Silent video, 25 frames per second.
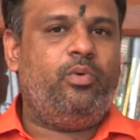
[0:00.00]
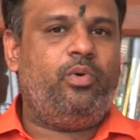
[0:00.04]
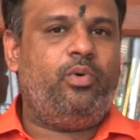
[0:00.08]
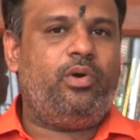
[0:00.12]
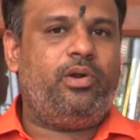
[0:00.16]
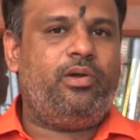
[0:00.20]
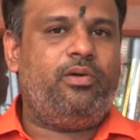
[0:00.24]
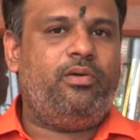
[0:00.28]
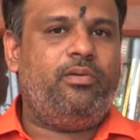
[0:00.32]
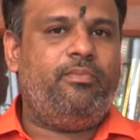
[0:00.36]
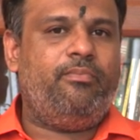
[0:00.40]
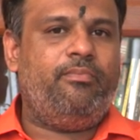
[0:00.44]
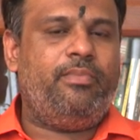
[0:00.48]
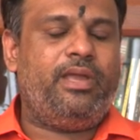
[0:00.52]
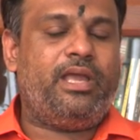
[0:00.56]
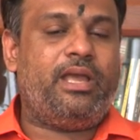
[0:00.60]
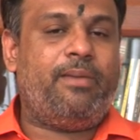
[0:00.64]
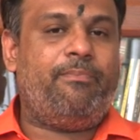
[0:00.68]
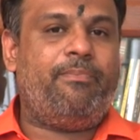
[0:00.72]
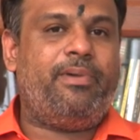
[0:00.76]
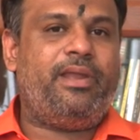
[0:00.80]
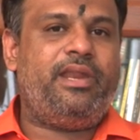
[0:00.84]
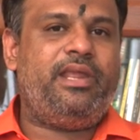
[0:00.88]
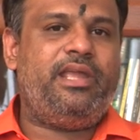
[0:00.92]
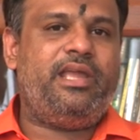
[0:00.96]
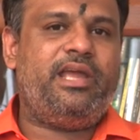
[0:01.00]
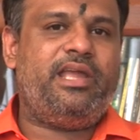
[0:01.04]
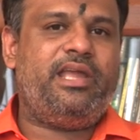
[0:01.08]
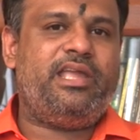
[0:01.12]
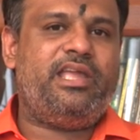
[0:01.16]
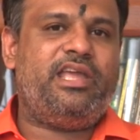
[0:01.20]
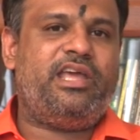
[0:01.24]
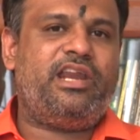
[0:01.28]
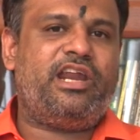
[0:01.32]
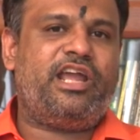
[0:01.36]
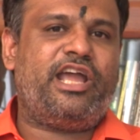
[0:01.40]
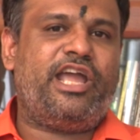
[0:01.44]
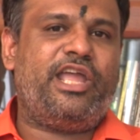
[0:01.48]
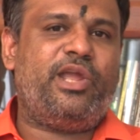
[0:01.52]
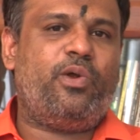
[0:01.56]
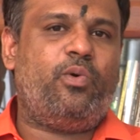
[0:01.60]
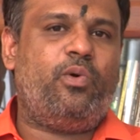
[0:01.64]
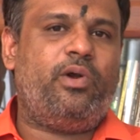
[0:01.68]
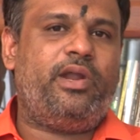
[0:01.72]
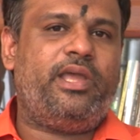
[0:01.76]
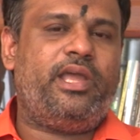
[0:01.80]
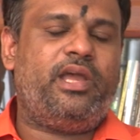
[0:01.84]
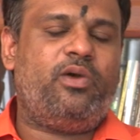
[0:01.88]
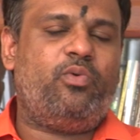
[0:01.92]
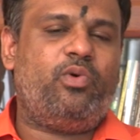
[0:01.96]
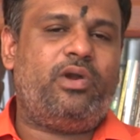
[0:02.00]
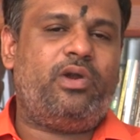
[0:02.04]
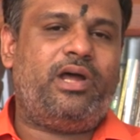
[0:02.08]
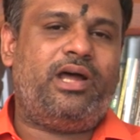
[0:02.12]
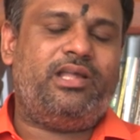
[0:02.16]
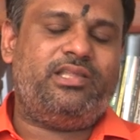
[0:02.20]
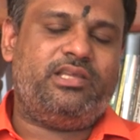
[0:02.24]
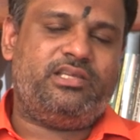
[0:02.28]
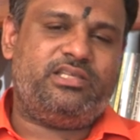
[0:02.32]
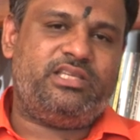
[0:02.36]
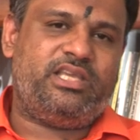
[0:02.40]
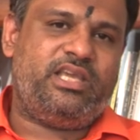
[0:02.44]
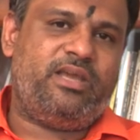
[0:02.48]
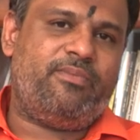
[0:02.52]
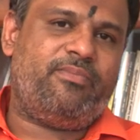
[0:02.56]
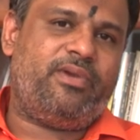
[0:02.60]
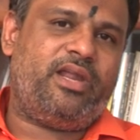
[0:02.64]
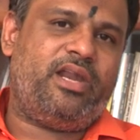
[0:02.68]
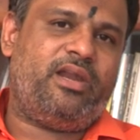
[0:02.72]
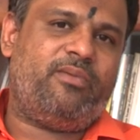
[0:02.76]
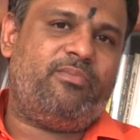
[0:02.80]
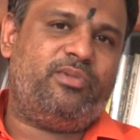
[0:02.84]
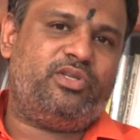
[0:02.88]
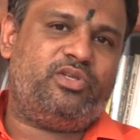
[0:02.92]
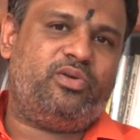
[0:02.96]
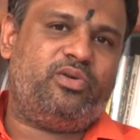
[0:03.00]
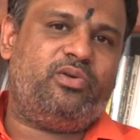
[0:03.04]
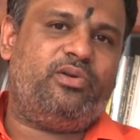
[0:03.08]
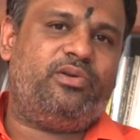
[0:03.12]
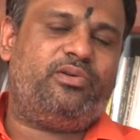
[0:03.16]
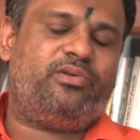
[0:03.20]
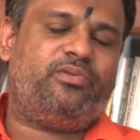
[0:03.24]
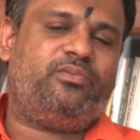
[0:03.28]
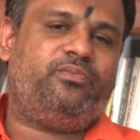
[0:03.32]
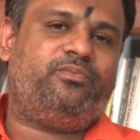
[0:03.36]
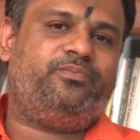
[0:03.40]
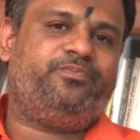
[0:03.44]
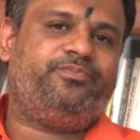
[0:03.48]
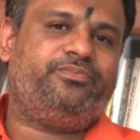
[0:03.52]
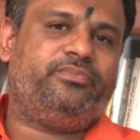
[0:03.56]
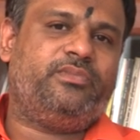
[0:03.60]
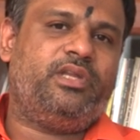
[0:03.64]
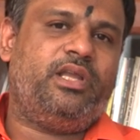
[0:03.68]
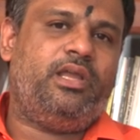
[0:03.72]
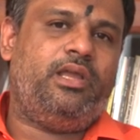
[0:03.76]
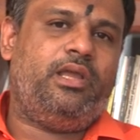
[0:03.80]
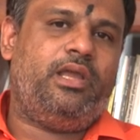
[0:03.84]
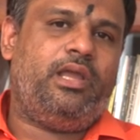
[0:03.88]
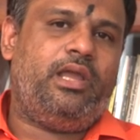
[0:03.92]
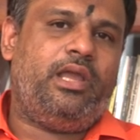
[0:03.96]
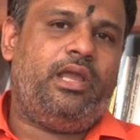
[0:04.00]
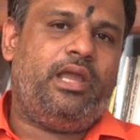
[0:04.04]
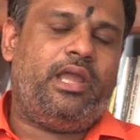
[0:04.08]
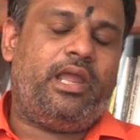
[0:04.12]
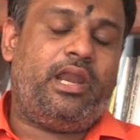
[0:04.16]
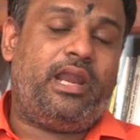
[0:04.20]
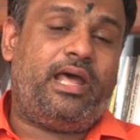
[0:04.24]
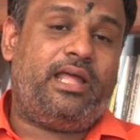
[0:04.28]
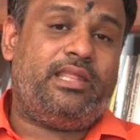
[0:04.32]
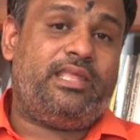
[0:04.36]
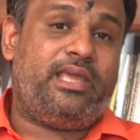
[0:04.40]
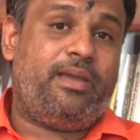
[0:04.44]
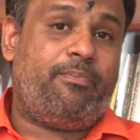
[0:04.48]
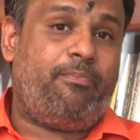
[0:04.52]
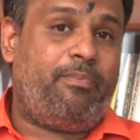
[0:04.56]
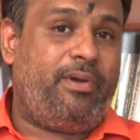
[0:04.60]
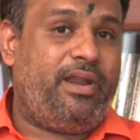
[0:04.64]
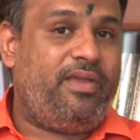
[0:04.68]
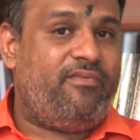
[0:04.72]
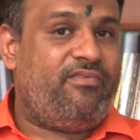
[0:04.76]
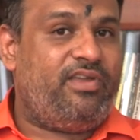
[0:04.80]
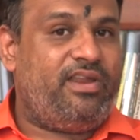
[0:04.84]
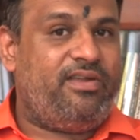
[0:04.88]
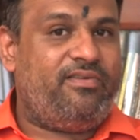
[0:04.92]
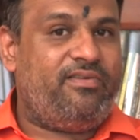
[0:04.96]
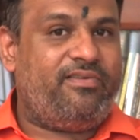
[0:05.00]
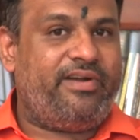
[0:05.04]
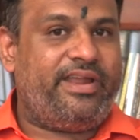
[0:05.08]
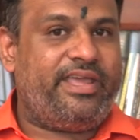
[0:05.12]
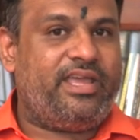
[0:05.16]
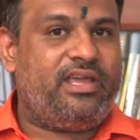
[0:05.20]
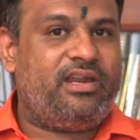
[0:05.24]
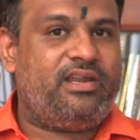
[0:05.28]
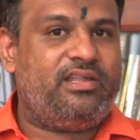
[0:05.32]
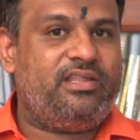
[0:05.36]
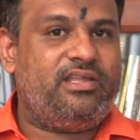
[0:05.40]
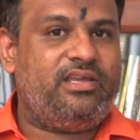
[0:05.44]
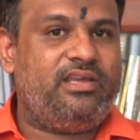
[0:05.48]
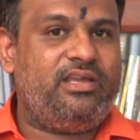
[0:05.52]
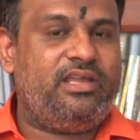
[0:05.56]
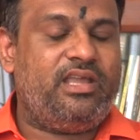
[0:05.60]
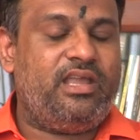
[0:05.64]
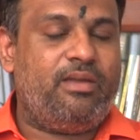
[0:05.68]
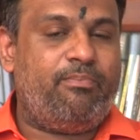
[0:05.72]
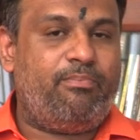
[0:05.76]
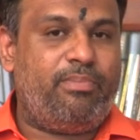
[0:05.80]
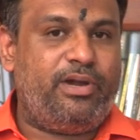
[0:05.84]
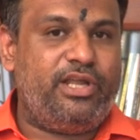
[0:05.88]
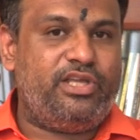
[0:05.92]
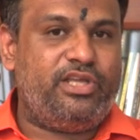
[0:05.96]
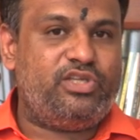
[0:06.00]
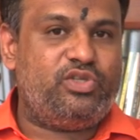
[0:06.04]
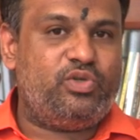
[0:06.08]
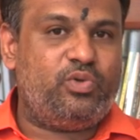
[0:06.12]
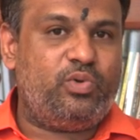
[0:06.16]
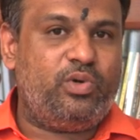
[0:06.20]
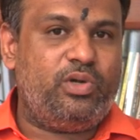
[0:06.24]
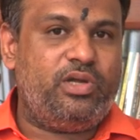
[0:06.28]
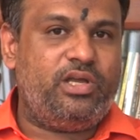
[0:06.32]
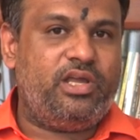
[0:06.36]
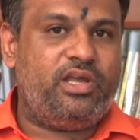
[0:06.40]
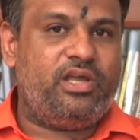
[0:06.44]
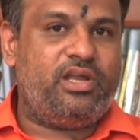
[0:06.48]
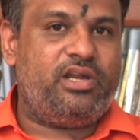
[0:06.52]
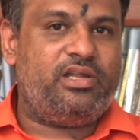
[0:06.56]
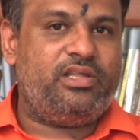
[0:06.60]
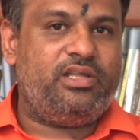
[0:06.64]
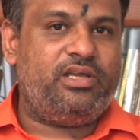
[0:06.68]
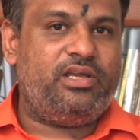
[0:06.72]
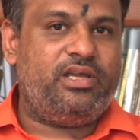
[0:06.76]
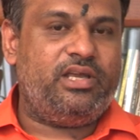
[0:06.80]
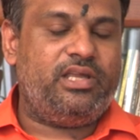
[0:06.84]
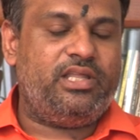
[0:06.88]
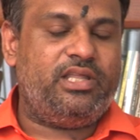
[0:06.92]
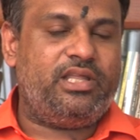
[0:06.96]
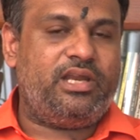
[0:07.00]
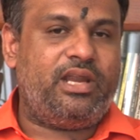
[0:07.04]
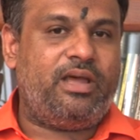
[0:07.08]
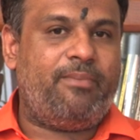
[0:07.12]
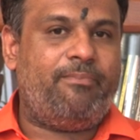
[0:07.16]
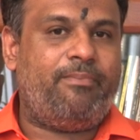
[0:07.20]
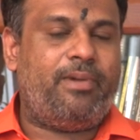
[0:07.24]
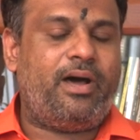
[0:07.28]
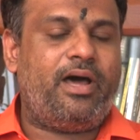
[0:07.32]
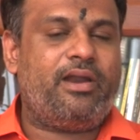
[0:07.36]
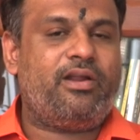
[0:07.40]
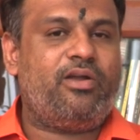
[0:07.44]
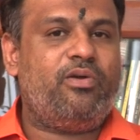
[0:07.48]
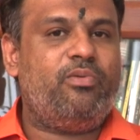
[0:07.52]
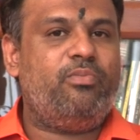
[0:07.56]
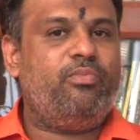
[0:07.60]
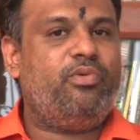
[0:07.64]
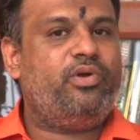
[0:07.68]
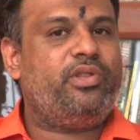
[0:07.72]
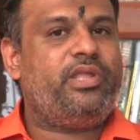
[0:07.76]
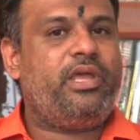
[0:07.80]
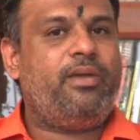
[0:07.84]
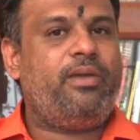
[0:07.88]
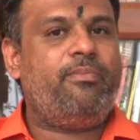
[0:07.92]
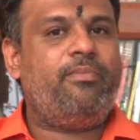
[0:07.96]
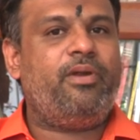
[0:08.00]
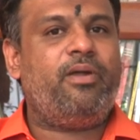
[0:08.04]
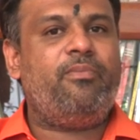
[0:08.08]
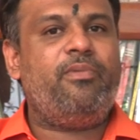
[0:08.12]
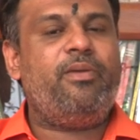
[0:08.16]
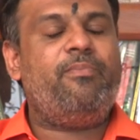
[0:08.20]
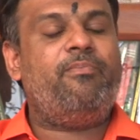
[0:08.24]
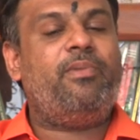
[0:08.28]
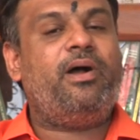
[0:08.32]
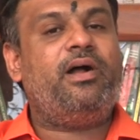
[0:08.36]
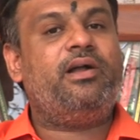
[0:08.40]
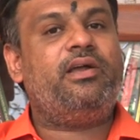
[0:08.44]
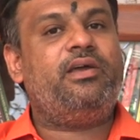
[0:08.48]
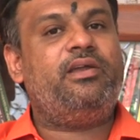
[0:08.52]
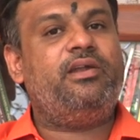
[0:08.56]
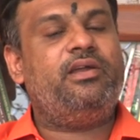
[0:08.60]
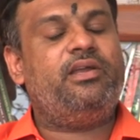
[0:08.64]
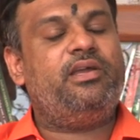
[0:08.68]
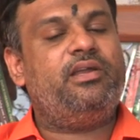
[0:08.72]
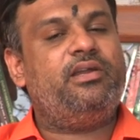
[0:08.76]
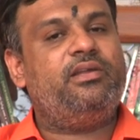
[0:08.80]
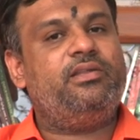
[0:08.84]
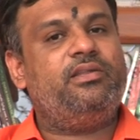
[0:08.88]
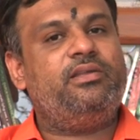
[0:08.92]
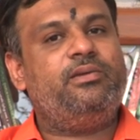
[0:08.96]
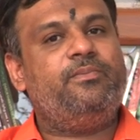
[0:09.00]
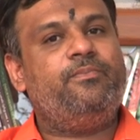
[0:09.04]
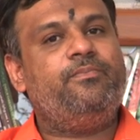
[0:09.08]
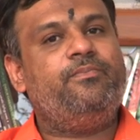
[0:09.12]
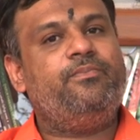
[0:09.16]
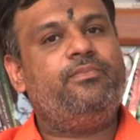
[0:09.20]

ஒரு மிகப்பெரிய இயற்கையோடைய ஒரு அதிசயம்னே நம்ம சொல்லணும் ஏன்னா அது எப்படி விரிவடைகிறது எப்படி சுருங்குகிறது இதெல்லாம் பார்க்கும்போதே பிரமிப்பாக இருக்கிறது